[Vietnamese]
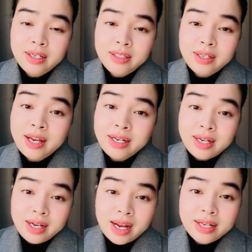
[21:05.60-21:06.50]
những ngành
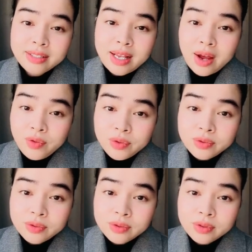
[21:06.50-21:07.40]
nghề khác làm sao
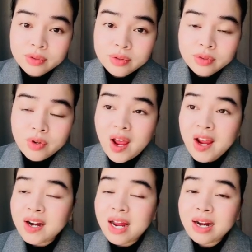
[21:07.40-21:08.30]
rồi
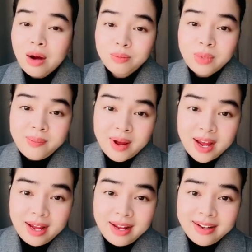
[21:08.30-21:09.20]
ai ra đồng để
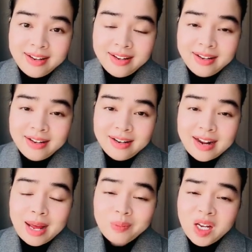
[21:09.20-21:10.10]
mà
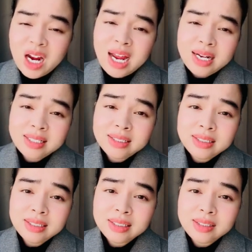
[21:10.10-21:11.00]
làm thức ăn
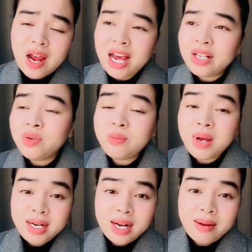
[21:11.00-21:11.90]
rồi ai xuống
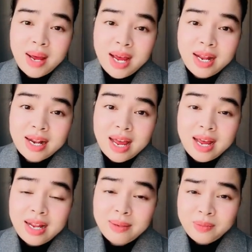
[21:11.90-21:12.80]
biển để mà
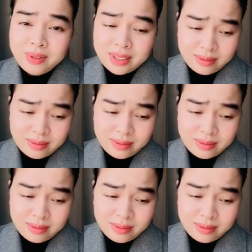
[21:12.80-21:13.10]
làm